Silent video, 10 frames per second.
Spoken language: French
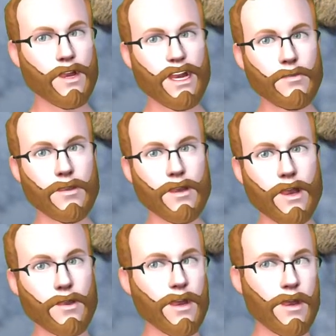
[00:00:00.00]
notre
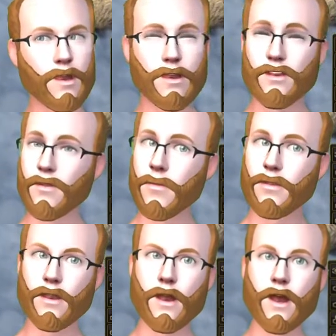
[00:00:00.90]
nation débloque le
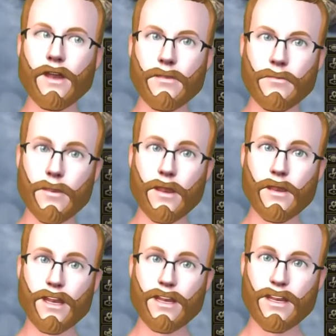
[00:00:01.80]
zoroastrisme avant, la
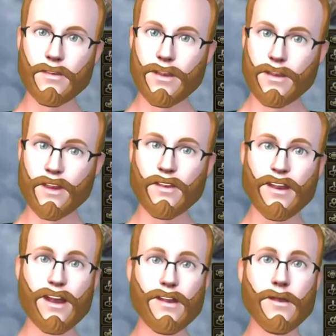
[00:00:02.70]
cité sacrée
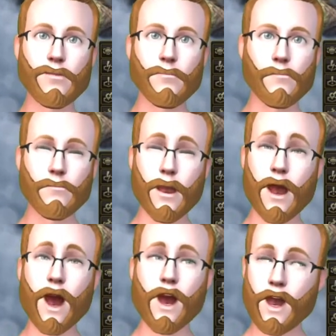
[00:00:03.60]

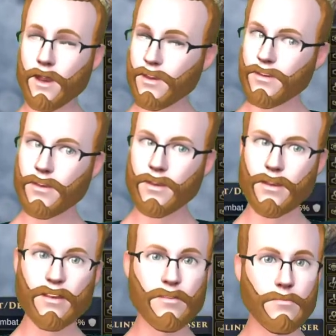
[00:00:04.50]
sera ailleurs.
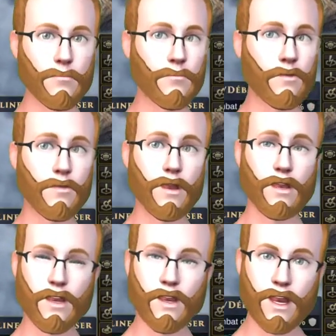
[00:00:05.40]
Et donc, vous ne
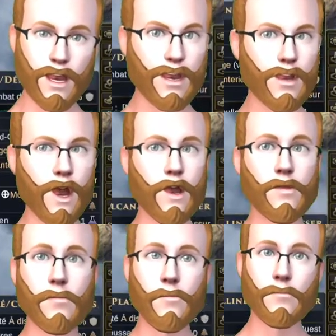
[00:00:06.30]
pourrez pas
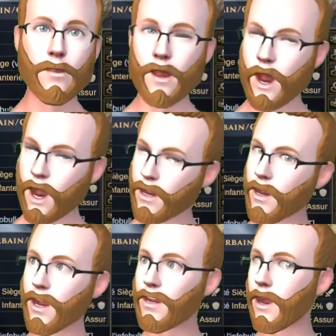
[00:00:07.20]
fonder la
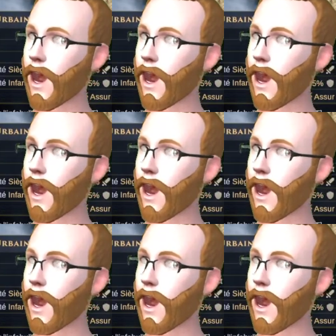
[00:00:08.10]
religion à